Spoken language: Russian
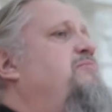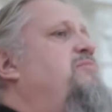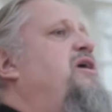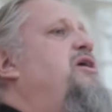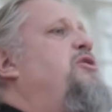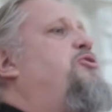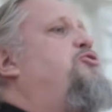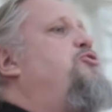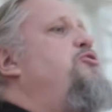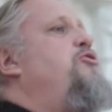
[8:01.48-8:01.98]

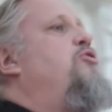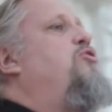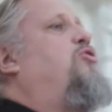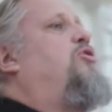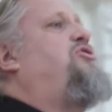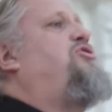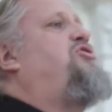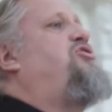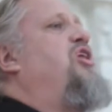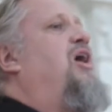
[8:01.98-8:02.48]
имеет
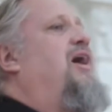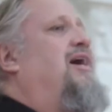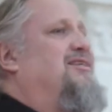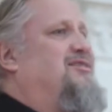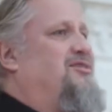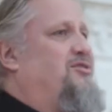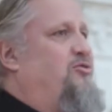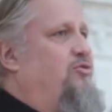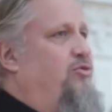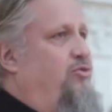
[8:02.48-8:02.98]

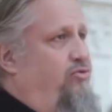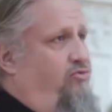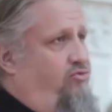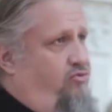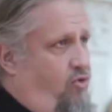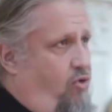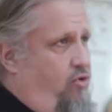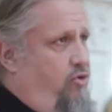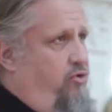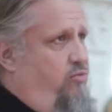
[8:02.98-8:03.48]
трехчастную
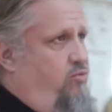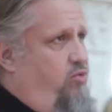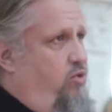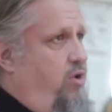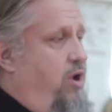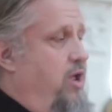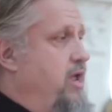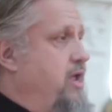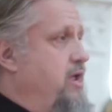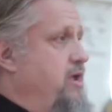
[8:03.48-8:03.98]

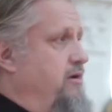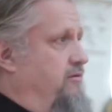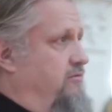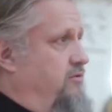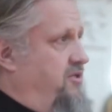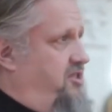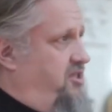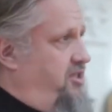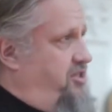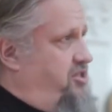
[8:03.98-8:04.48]
форму.
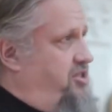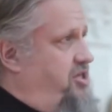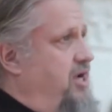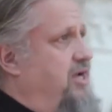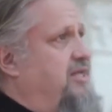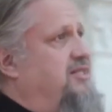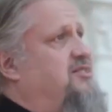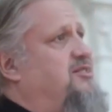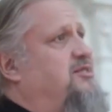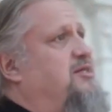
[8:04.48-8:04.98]
Вот
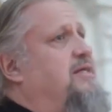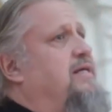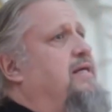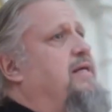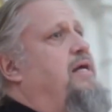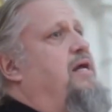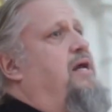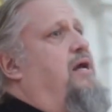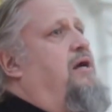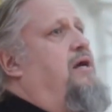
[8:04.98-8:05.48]
сейчас
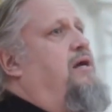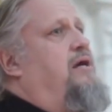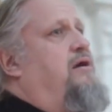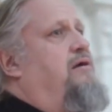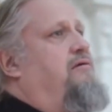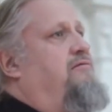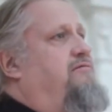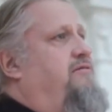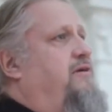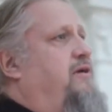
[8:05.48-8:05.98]

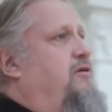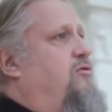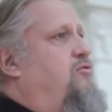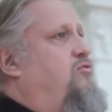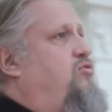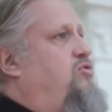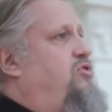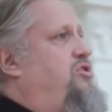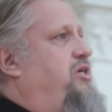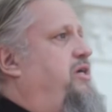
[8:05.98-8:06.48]
э, вы
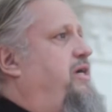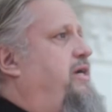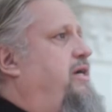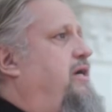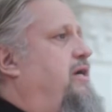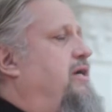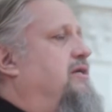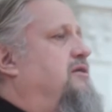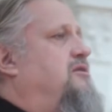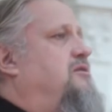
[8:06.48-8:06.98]

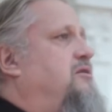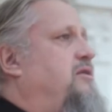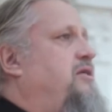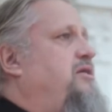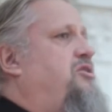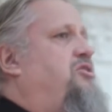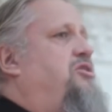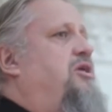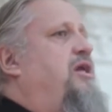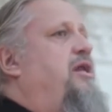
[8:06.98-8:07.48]
уже
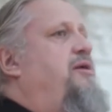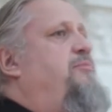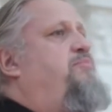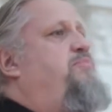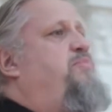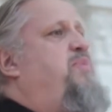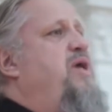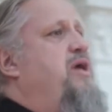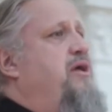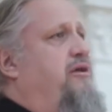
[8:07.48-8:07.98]
слышали
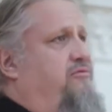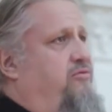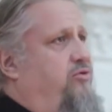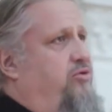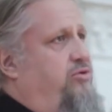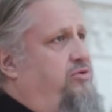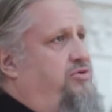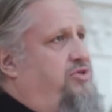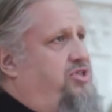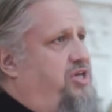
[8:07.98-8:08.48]

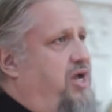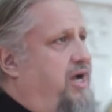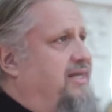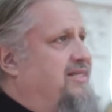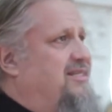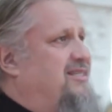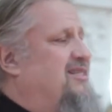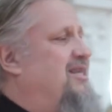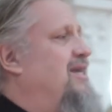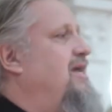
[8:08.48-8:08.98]
первую
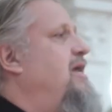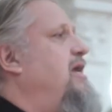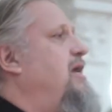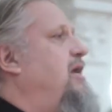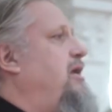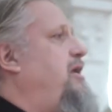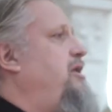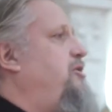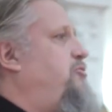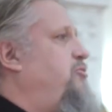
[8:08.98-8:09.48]
часть
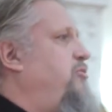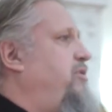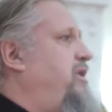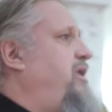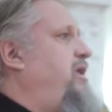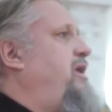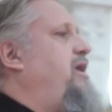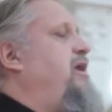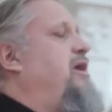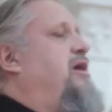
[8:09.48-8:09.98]

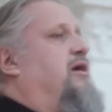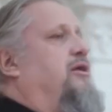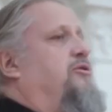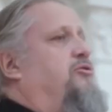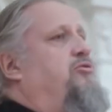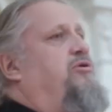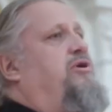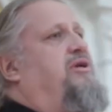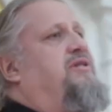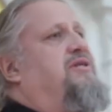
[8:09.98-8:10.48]
литургии,
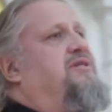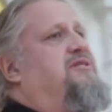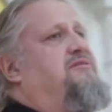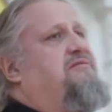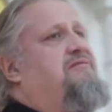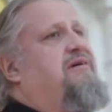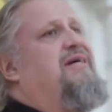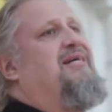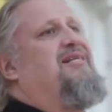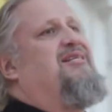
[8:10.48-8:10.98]
которая
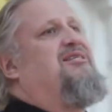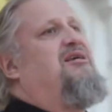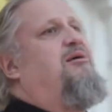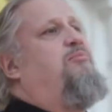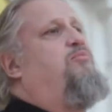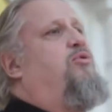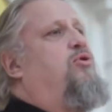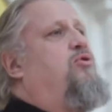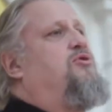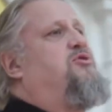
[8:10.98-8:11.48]
называется
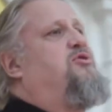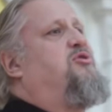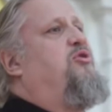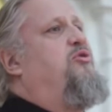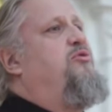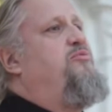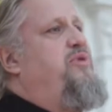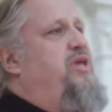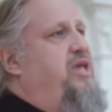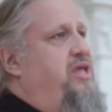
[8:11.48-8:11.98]

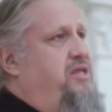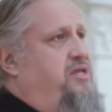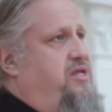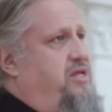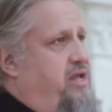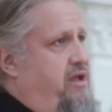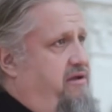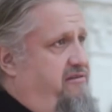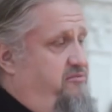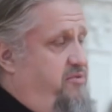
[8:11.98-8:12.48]

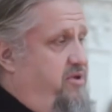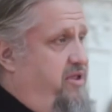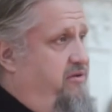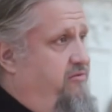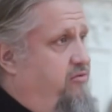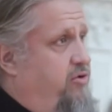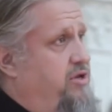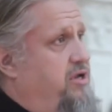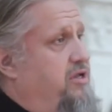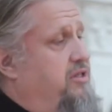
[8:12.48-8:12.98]
проскомидия, в
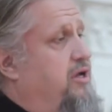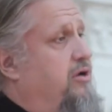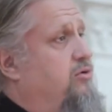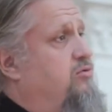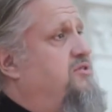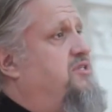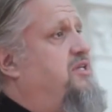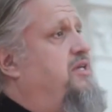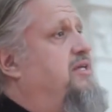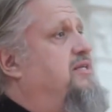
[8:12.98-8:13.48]
переводе на
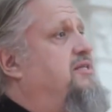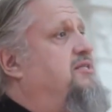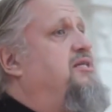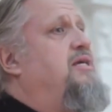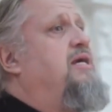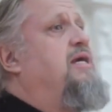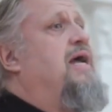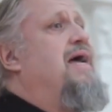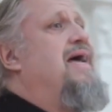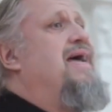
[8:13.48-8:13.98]
русский
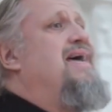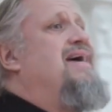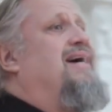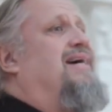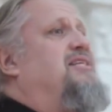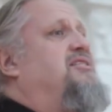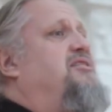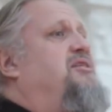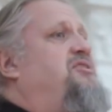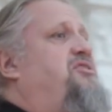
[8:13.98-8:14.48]
язык
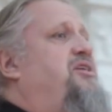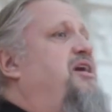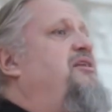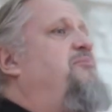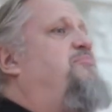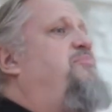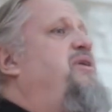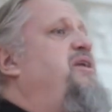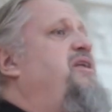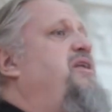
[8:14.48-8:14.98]

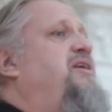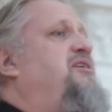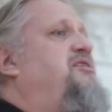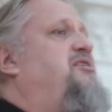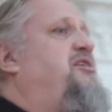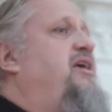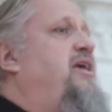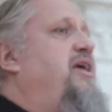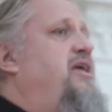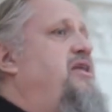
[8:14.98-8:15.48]
означает
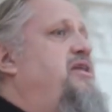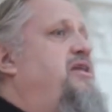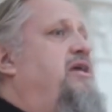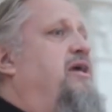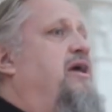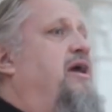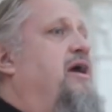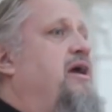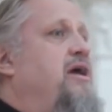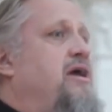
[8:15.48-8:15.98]

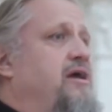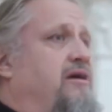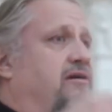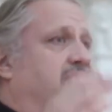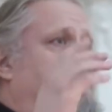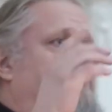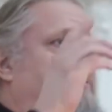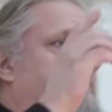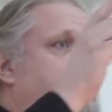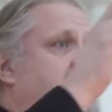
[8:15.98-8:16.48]
«принесение».
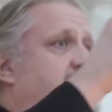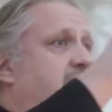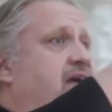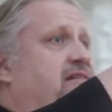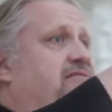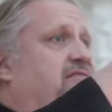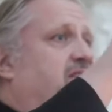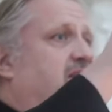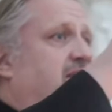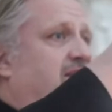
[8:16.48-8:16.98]
В
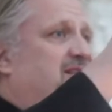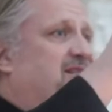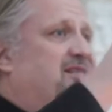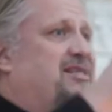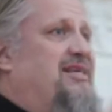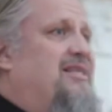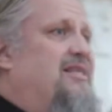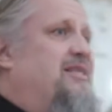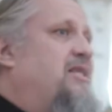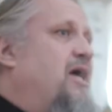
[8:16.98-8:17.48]

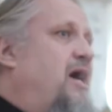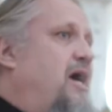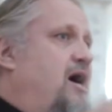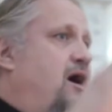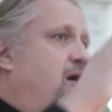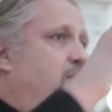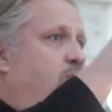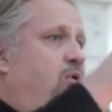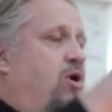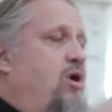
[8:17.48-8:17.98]
древности
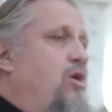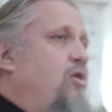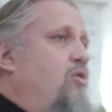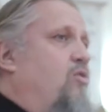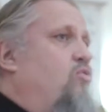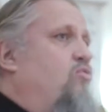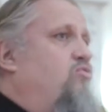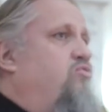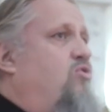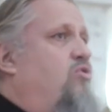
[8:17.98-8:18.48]
там
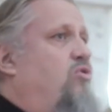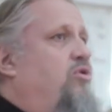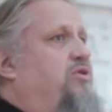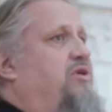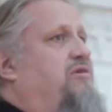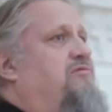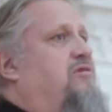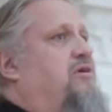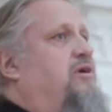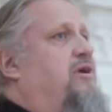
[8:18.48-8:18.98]
у
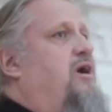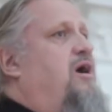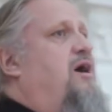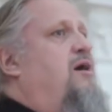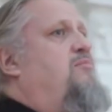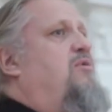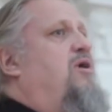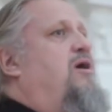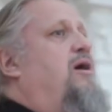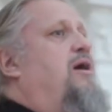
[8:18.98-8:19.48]
входа в,
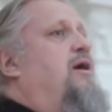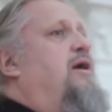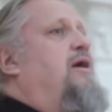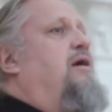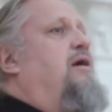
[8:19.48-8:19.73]
храма,